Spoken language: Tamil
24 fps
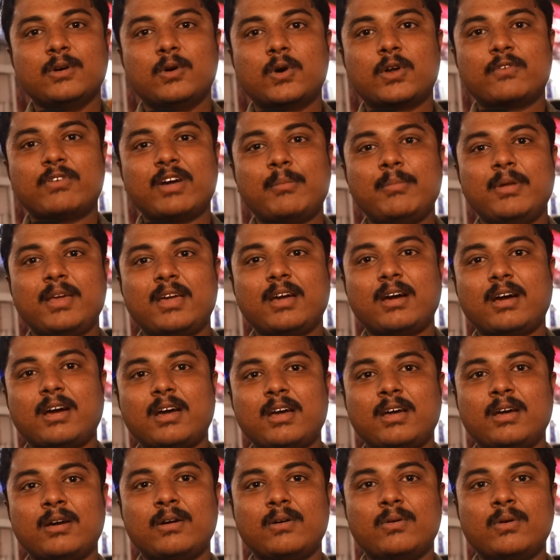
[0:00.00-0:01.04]
ஒரு ஃபேமிலிக்காக
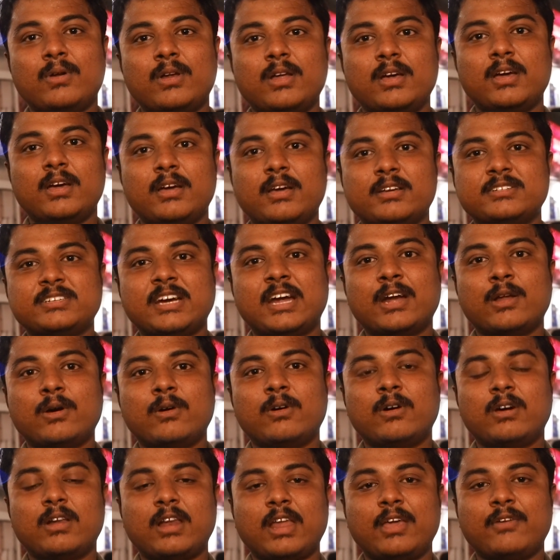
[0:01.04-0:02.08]
ஒரு ஷேடோ
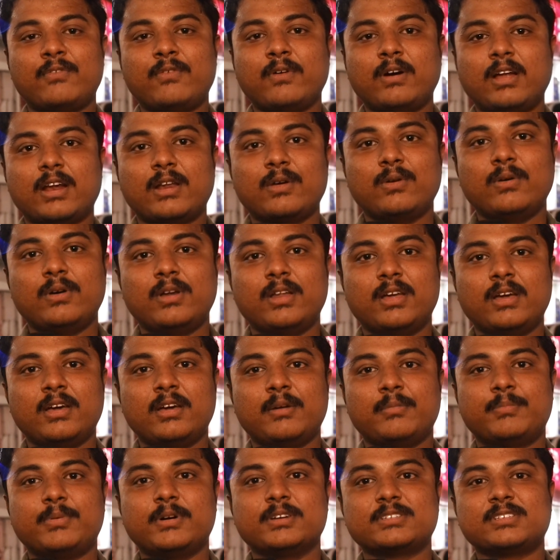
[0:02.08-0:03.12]
லைஃப் வாழ்கிற ஒரு
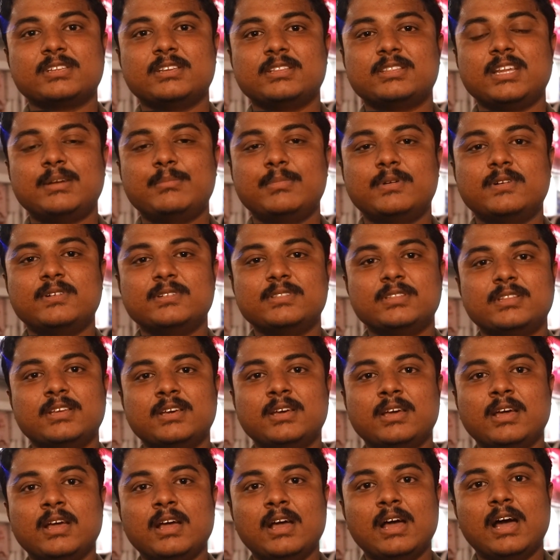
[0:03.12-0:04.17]
பர்சன் திரும்ப வந்து
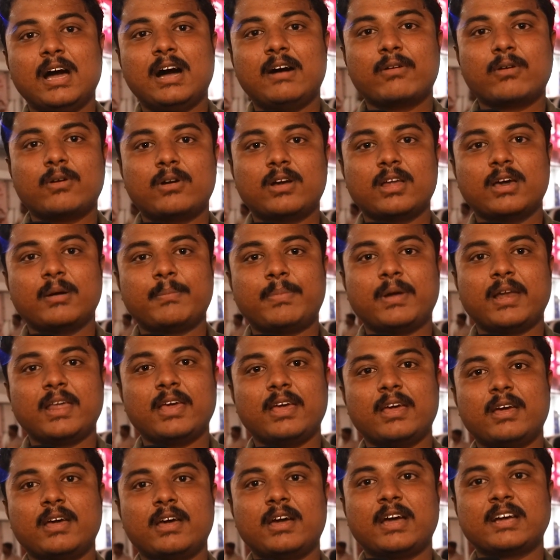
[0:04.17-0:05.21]
அவரோட
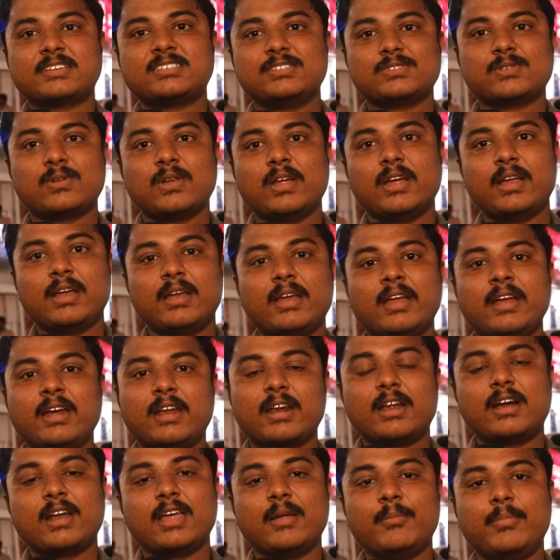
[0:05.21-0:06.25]
பழைய ஆக்ஷன்ஸ்குள்ளே
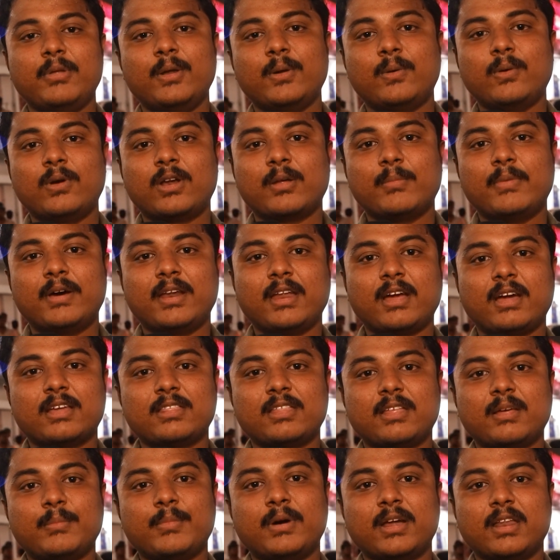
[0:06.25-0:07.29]
என்ட்ரான எப்படி இருக்குன்ற மாதிரி
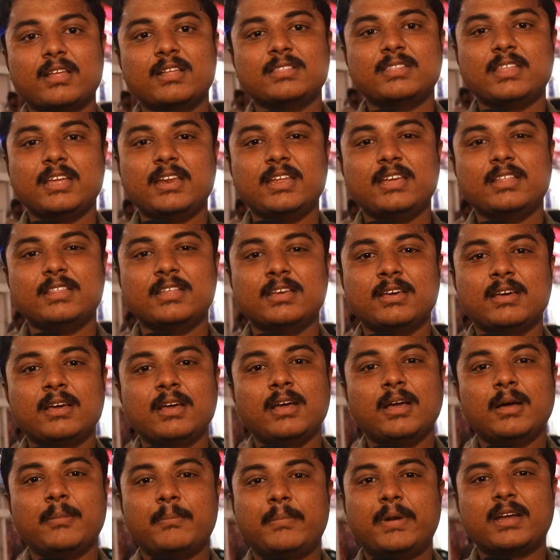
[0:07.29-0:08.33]
கதை மாதிரி தான் தெரியுது
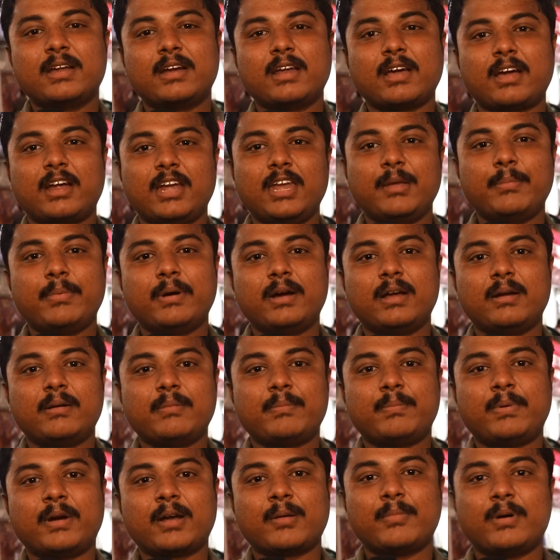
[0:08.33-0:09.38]
பட் ஆனால் கண்டிப்பாக
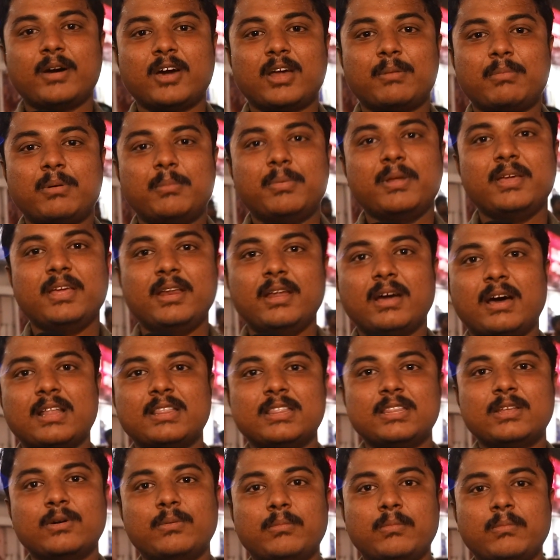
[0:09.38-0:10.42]
படம் பார்க்குறப்ப அப்படி இரு
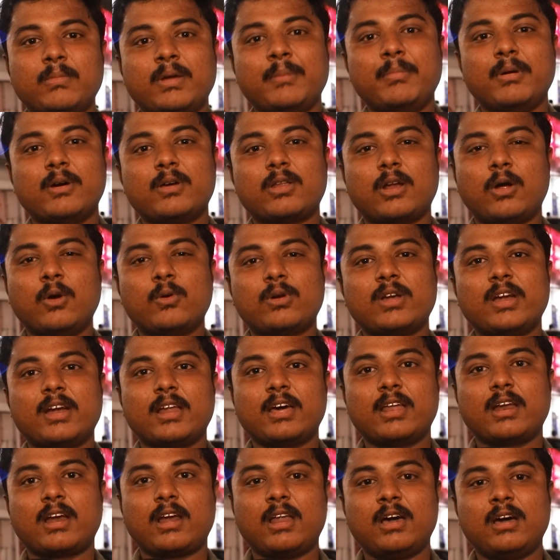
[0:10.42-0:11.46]
அந்த மேபி ஒரு
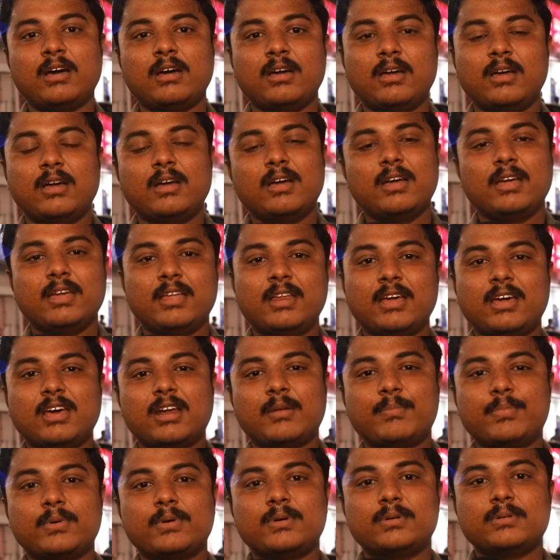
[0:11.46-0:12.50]
அவுட்லைனாக இருக்கலாம்
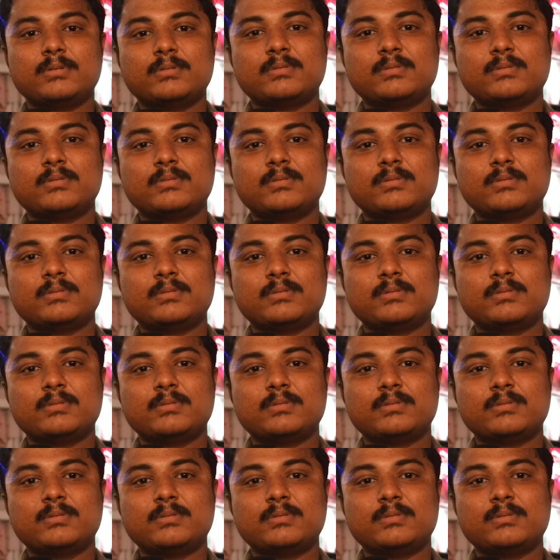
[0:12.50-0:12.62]
இருக்கிறப்போ